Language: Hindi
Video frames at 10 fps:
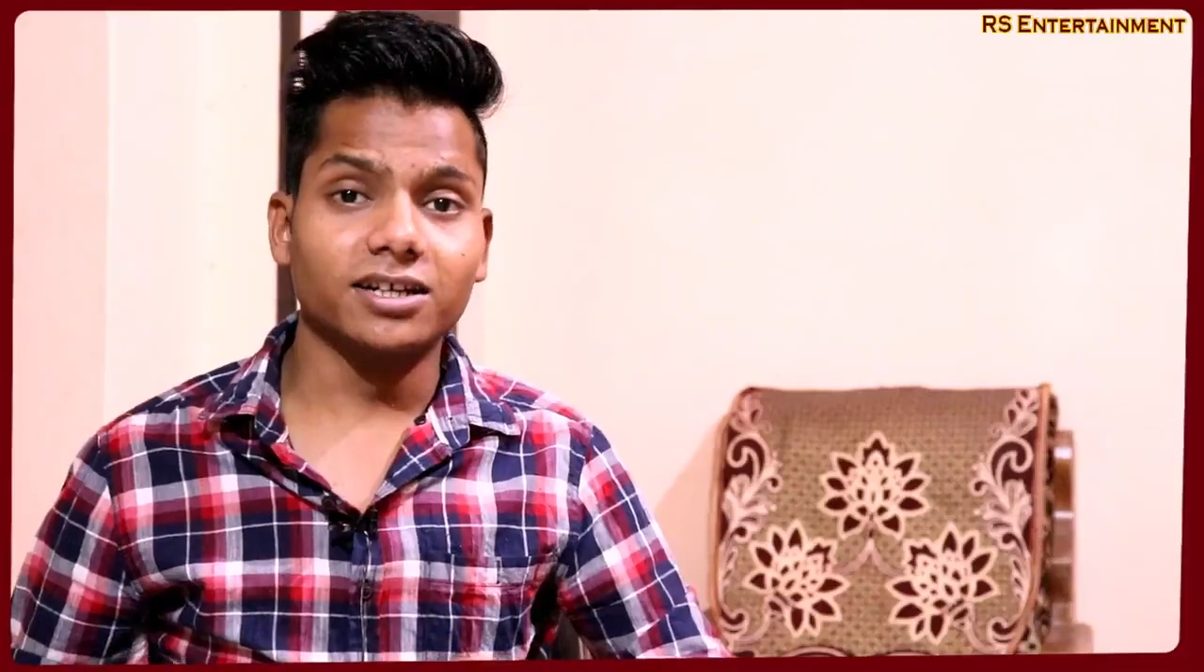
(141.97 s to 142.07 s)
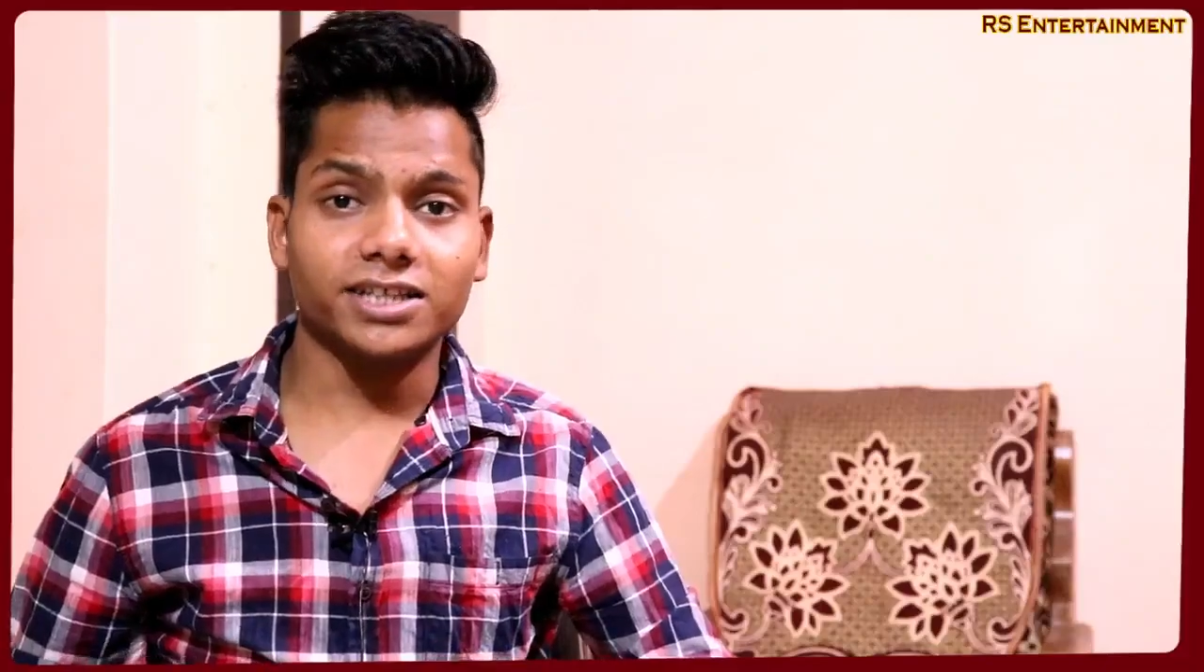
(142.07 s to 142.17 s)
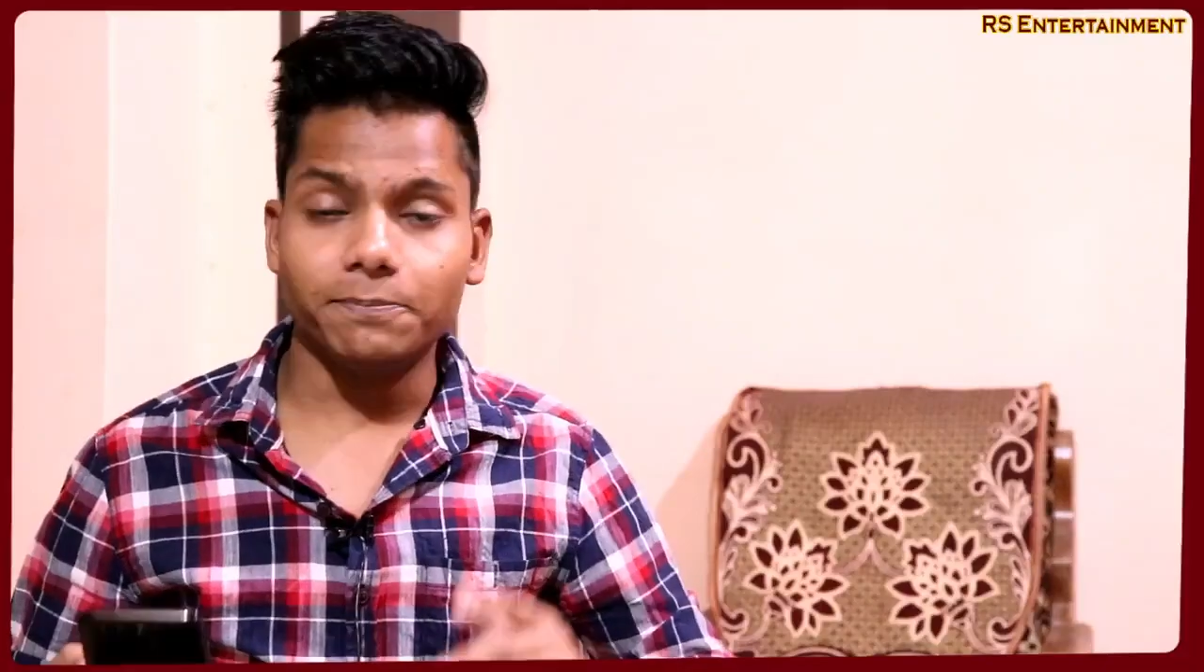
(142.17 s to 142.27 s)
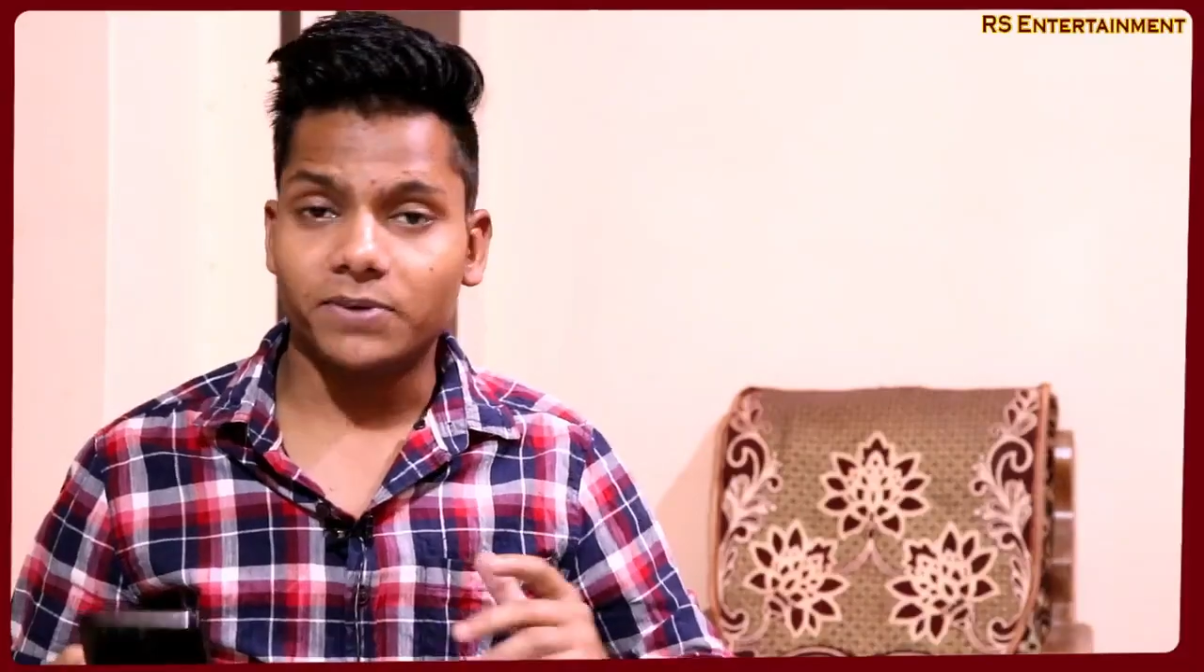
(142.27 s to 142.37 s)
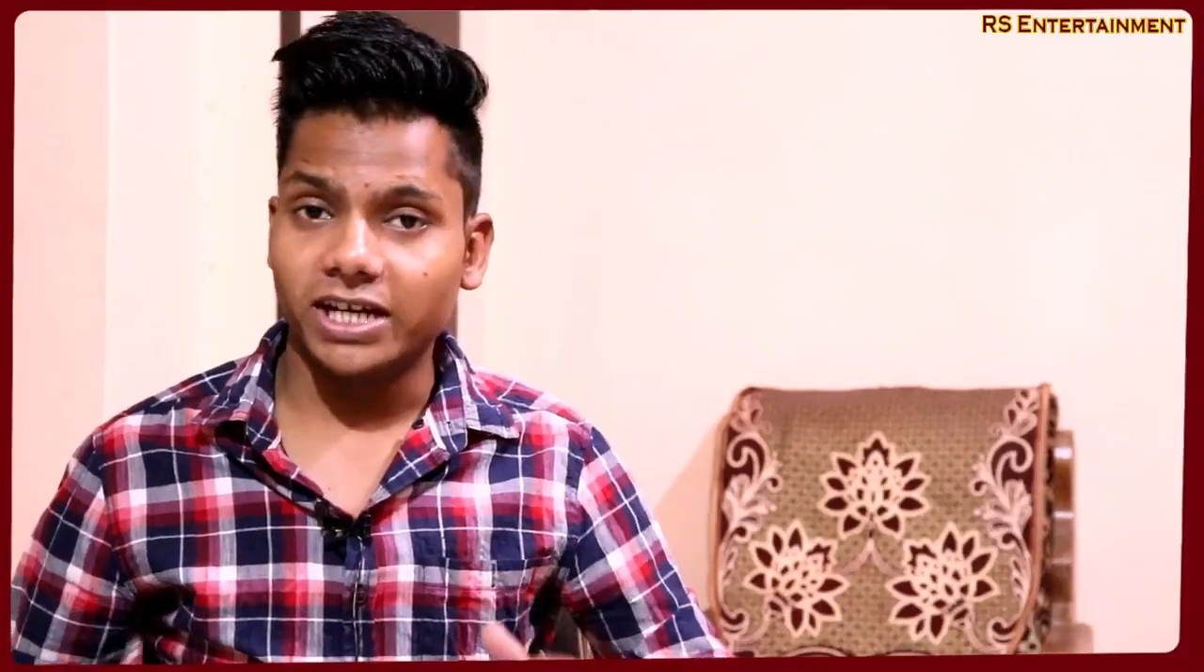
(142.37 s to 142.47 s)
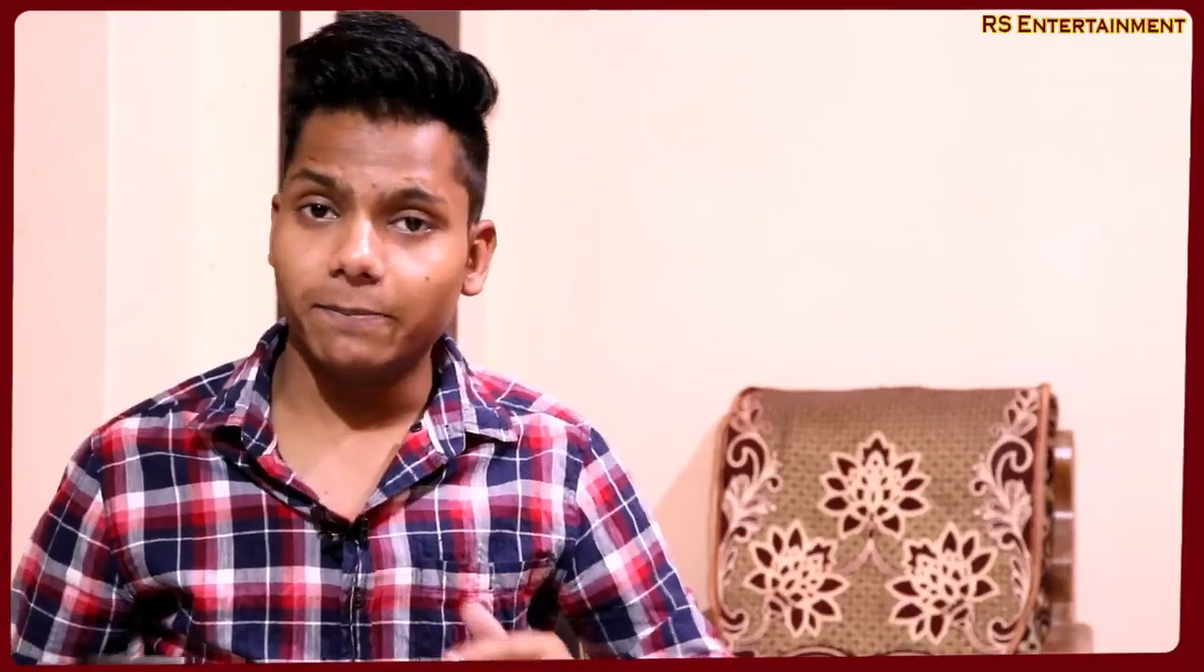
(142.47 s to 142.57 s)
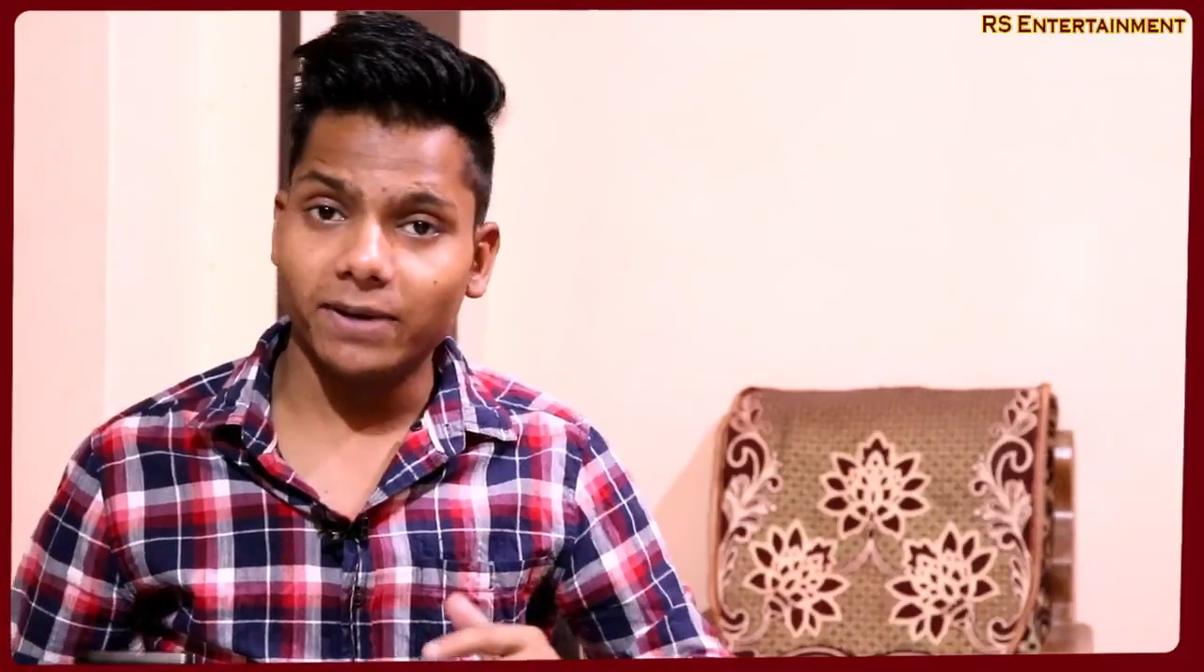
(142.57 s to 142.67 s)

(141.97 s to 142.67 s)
करते हैं हम की